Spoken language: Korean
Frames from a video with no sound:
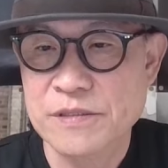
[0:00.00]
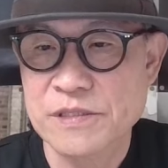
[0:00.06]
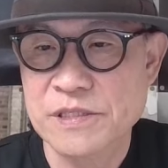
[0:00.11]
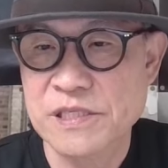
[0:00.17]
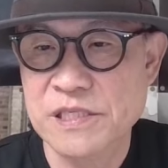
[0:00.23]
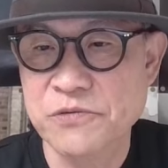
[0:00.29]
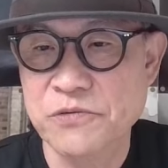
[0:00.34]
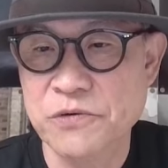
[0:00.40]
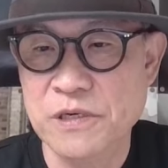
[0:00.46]

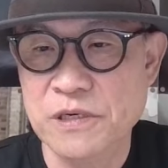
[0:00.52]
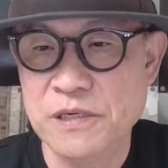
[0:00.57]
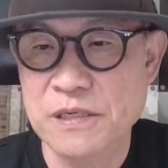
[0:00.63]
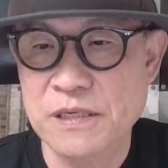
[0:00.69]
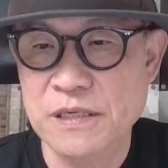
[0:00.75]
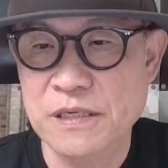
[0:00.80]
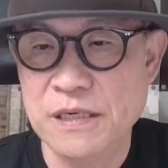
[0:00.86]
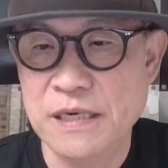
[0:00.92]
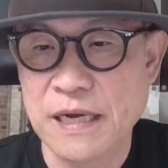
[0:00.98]

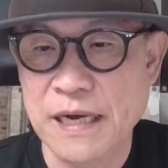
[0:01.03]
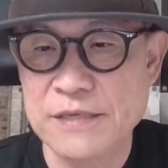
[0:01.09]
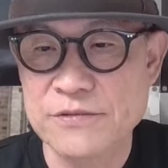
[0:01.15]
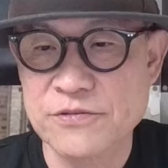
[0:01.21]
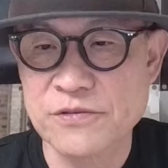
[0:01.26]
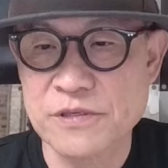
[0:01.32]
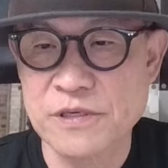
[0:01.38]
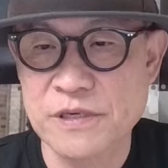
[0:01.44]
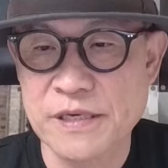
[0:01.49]
10월 예,
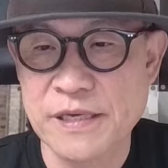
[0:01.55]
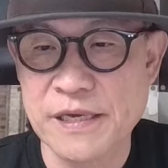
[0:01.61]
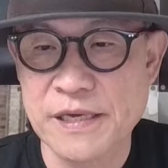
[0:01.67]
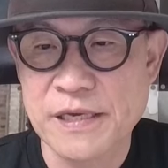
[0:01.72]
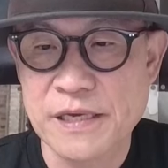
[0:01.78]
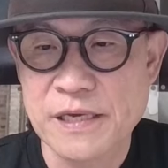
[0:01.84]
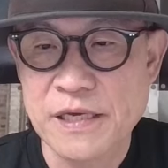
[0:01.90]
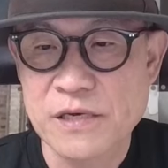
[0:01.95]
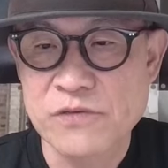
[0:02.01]
하순경에
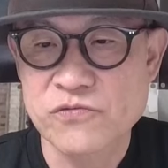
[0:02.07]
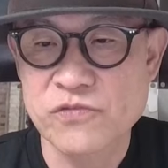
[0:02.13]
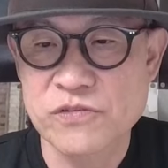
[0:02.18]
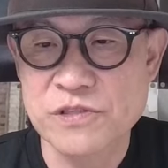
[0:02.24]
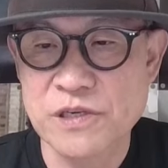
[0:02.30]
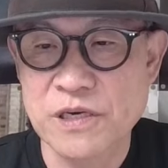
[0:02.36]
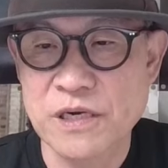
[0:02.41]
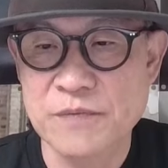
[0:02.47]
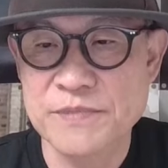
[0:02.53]

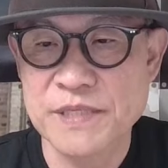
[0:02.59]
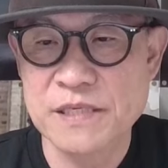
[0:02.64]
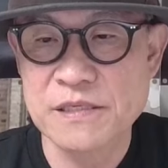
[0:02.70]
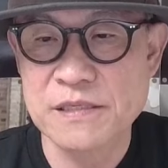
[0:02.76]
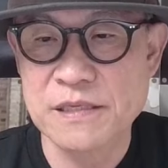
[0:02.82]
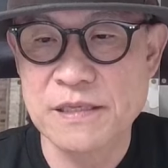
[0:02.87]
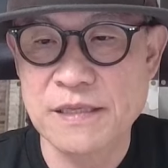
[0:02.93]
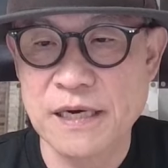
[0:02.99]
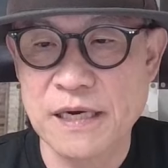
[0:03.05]
국정감사
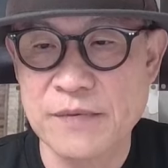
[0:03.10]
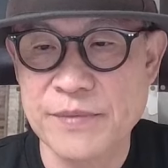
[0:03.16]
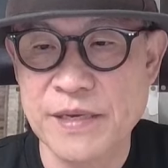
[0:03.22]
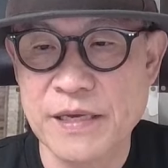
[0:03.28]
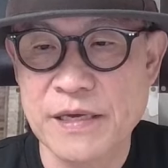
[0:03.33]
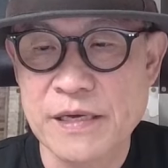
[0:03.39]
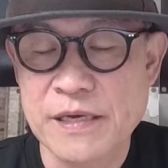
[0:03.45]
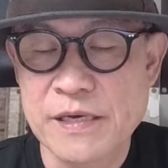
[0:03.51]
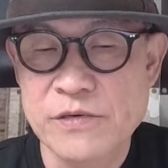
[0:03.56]
끝난
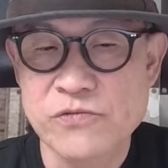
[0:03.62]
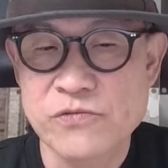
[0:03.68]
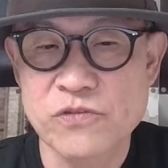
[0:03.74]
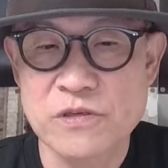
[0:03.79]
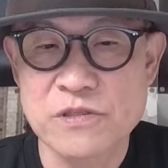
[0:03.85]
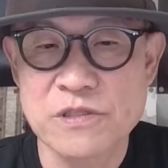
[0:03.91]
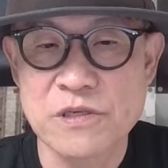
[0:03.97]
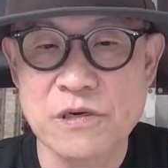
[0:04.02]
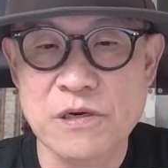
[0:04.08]
다음에
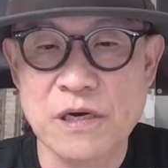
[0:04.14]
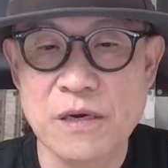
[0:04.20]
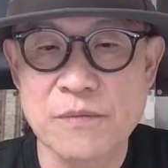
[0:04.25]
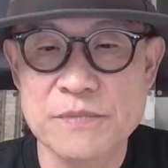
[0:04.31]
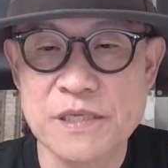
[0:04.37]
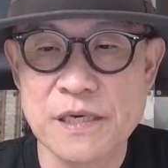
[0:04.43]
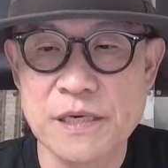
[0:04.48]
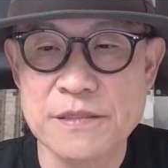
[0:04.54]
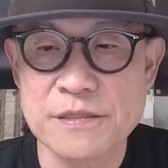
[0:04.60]

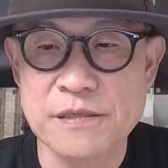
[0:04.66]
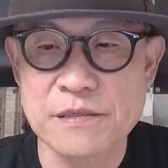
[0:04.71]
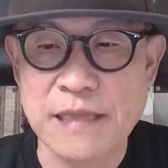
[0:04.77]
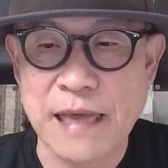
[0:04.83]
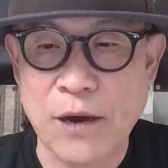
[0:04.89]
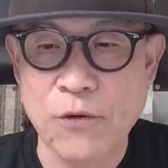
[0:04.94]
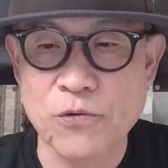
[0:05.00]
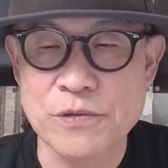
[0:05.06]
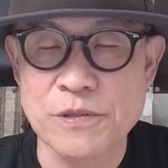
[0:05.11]
국정감사에서
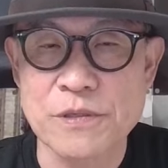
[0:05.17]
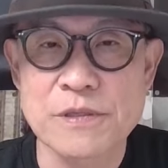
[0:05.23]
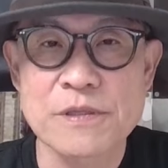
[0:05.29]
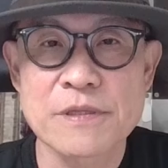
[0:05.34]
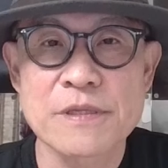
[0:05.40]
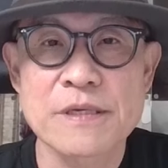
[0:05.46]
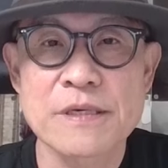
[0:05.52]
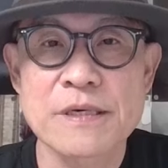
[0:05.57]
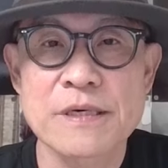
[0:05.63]
나온
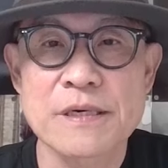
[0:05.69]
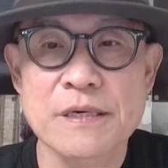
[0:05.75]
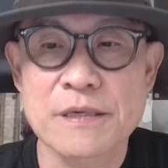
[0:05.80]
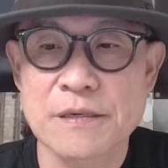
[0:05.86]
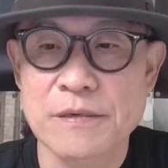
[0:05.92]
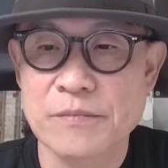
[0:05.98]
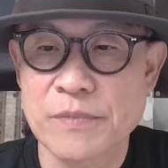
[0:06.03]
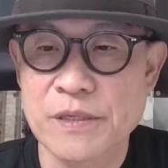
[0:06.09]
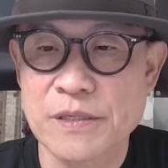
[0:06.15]

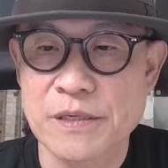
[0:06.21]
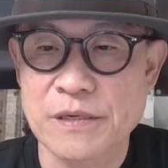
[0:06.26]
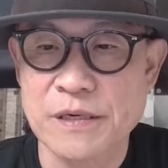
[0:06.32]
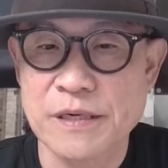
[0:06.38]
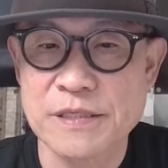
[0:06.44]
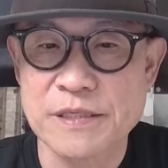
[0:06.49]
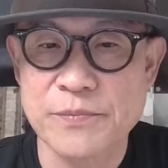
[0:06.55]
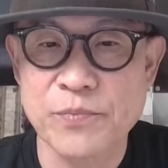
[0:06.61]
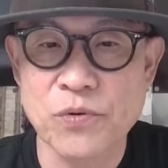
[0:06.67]
어, 뭐 여러
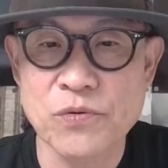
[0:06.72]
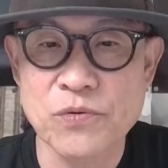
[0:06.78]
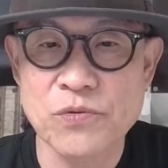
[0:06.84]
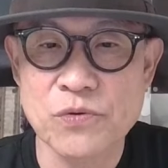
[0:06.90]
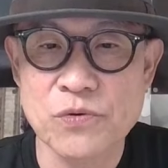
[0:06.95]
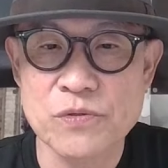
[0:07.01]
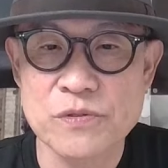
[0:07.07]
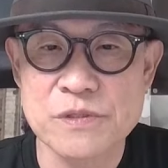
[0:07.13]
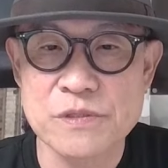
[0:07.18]
가지
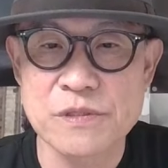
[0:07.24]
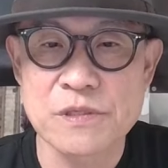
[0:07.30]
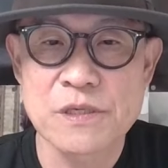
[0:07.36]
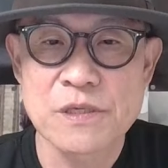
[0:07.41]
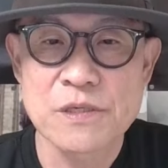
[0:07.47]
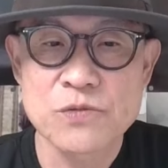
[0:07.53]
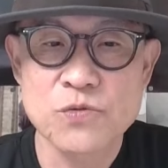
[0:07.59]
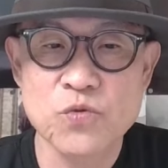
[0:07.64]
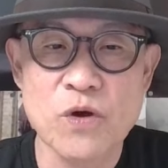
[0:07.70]
폭로들을
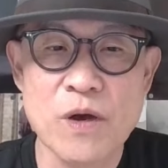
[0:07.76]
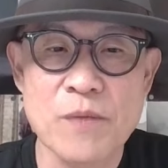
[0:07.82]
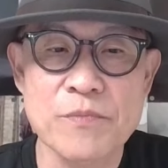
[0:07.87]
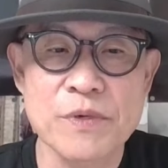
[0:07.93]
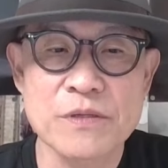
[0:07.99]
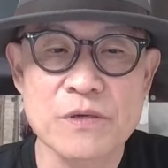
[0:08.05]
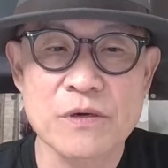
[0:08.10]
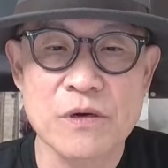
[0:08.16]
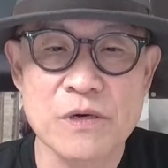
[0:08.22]
또 한
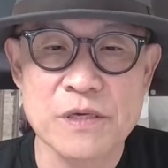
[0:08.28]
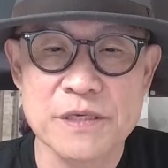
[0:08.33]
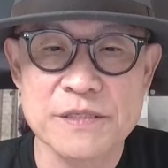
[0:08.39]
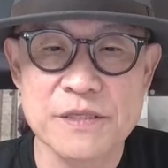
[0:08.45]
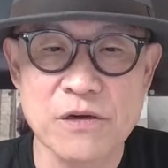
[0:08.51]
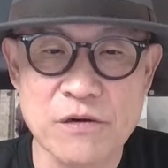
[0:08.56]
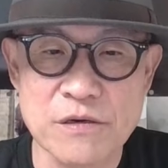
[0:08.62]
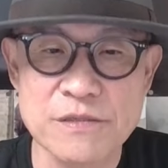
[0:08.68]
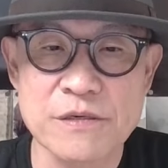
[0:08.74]
번 거기에
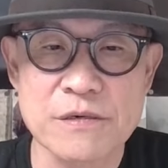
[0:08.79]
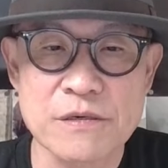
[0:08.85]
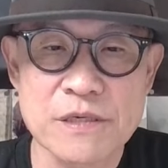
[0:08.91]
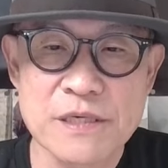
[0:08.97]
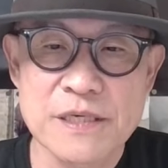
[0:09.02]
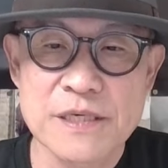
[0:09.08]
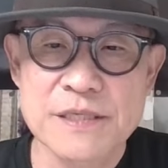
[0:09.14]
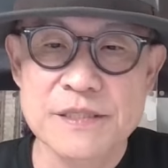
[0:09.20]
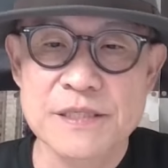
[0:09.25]
섞어서
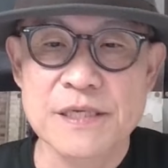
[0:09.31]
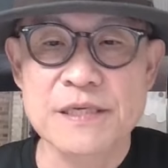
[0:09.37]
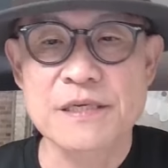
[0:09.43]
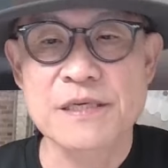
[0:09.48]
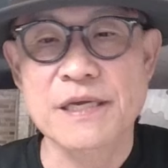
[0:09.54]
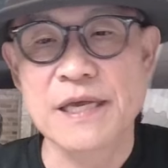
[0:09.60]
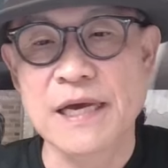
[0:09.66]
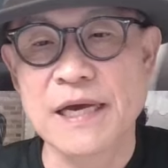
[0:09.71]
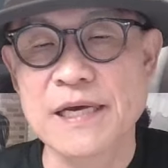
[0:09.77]
이제
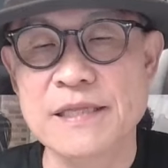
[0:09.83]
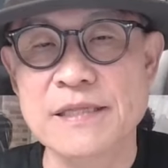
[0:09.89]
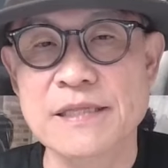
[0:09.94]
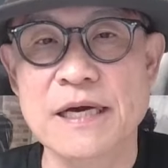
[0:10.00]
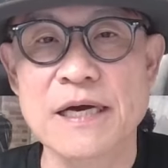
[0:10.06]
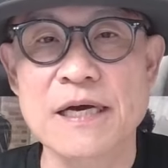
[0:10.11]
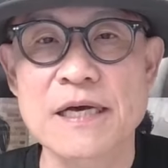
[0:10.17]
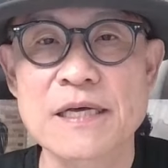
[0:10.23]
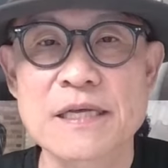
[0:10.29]
그렇게
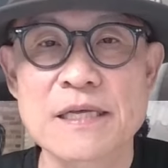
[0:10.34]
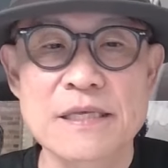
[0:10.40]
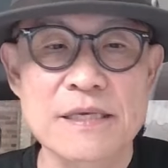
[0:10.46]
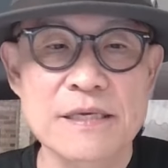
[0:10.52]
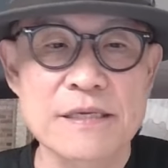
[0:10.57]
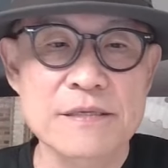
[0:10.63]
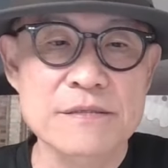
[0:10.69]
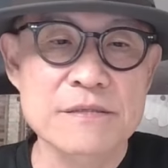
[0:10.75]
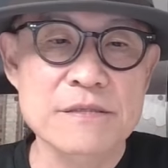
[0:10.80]
하겠다
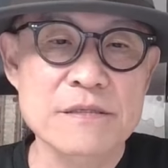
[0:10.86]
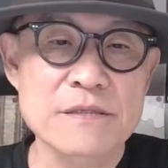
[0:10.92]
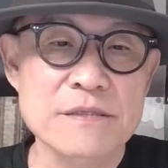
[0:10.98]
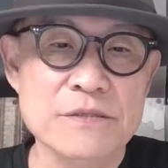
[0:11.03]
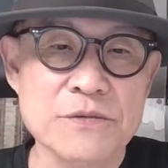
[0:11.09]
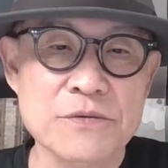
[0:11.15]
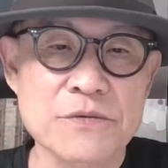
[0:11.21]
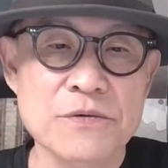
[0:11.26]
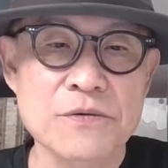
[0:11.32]
이런
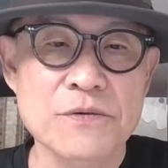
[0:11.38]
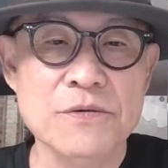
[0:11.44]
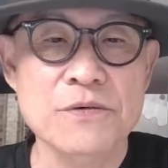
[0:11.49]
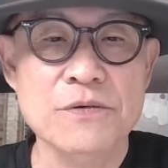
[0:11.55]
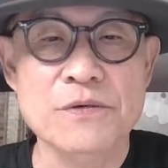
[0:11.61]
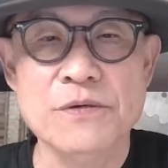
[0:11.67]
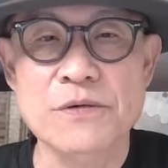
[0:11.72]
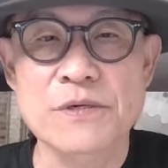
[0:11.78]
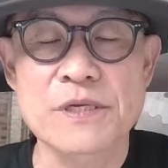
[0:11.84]
뜻으로
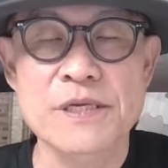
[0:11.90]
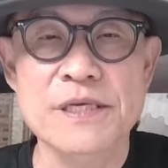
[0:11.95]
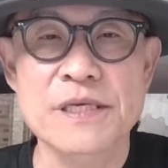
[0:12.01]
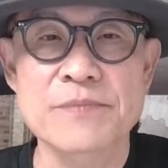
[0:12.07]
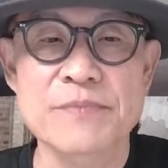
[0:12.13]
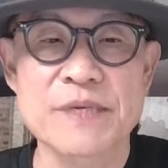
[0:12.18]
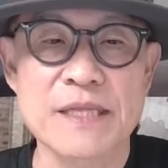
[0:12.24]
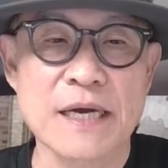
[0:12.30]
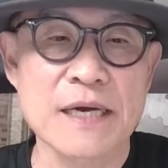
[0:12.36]
어,
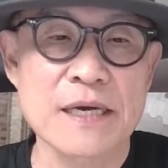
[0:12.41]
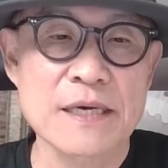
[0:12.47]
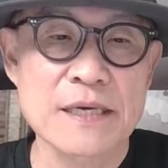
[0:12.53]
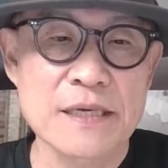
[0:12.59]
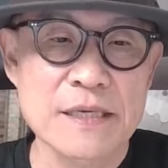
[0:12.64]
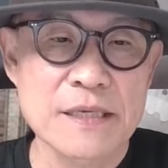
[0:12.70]
읽힙니다.